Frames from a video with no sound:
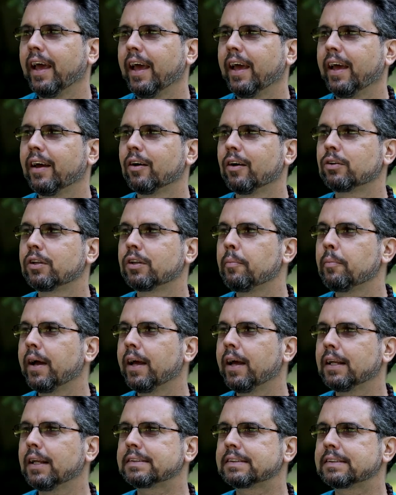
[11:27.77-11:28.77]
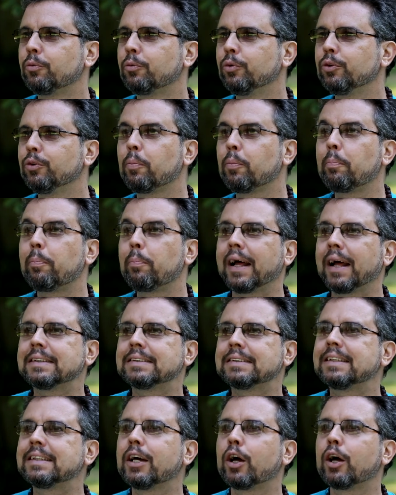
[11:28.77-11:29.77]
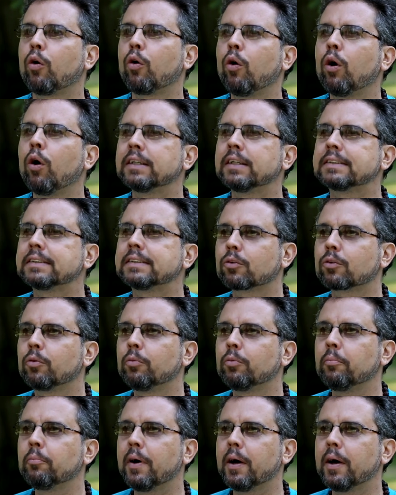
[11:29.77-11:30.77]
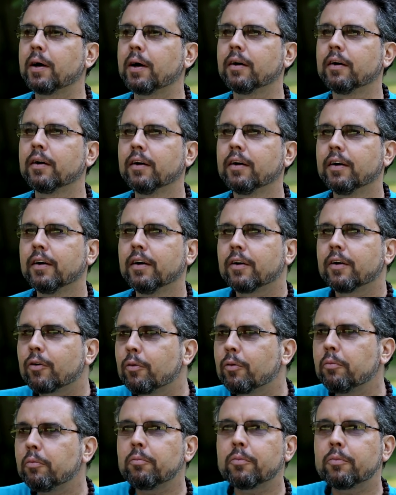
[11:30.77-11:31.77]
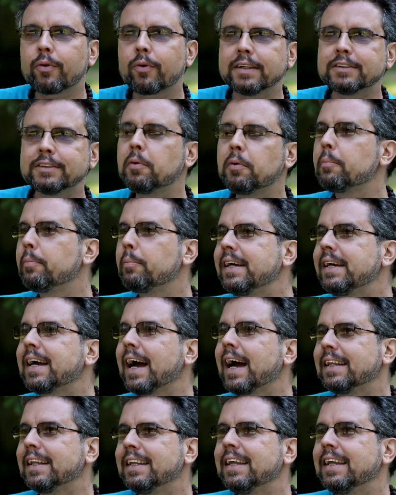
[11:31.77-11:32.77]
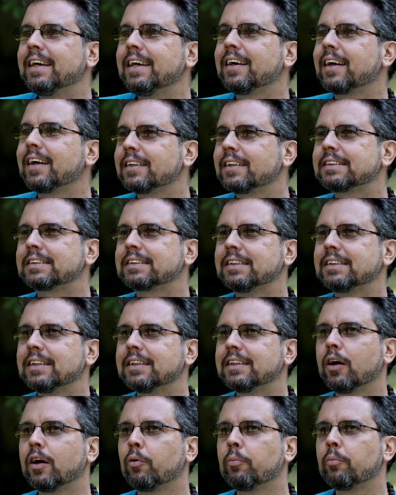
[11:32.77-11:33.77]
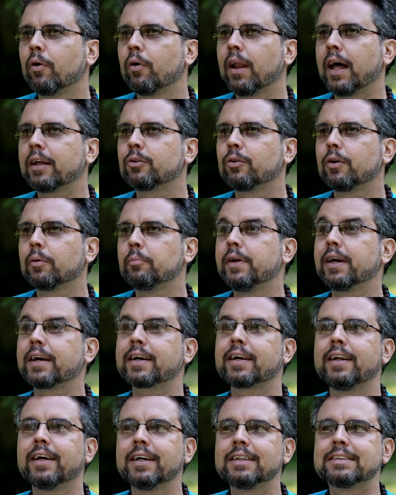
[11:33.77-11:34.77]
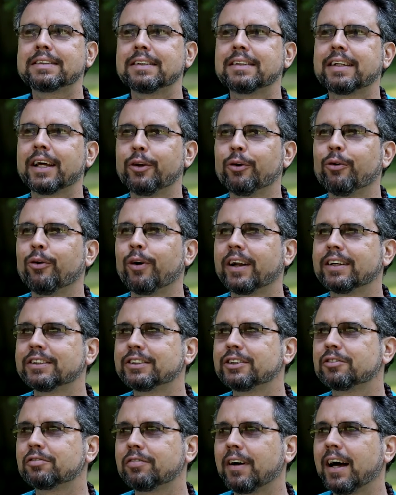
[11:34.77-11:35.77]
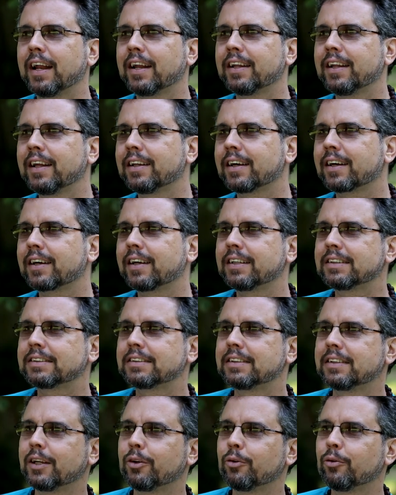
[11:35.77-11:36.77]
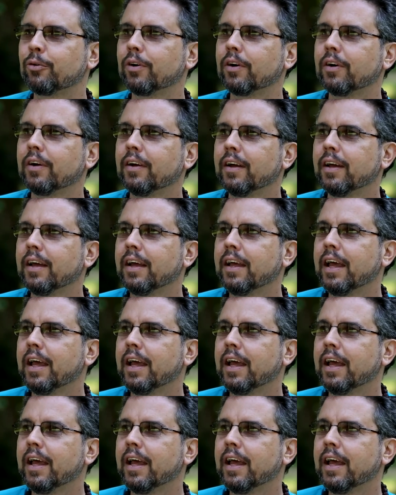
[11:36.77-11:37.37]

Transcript: É, eu tenho uma relação muito prazerosa, como uma como quase uma brincadeira assim, né? O meu lado, a minha criança interior, a gente fala, né, da criança interior.